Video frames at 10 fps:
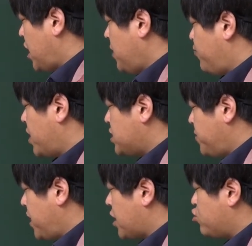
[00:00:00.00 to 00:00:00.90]
a 플러스
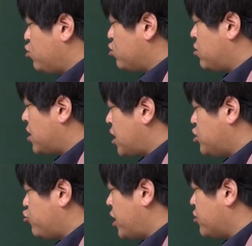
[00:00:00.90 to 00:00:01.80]
b의 약수들도 들어갈
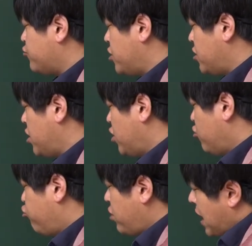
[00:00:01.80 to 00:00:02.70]
수가 있고요.
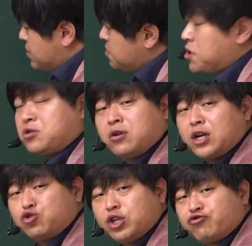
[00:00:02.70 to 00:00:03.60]
둘이 합치면서
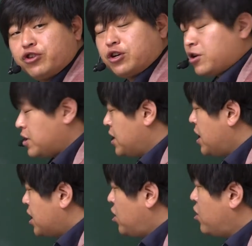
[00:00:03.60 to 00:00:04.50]
들어갈 수도 있고요.
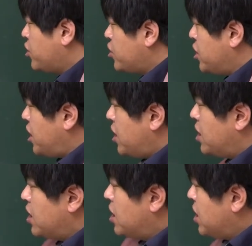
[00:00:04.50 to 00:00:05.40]
그런 것들이
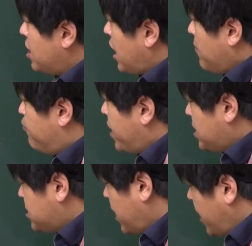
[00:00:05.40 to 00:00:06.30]
n
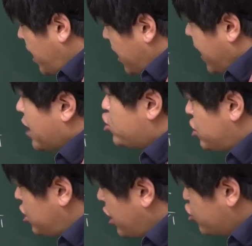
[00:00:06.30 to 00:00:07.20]
플러스 n의
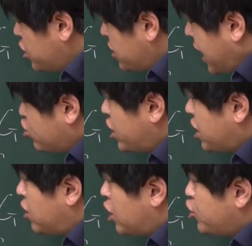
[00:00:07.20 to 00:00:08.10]
약수들이 될 수 있는 약수
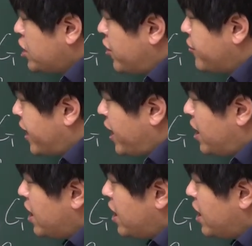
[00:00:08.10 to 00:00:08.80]
자리에 들어갈 수 있는 건데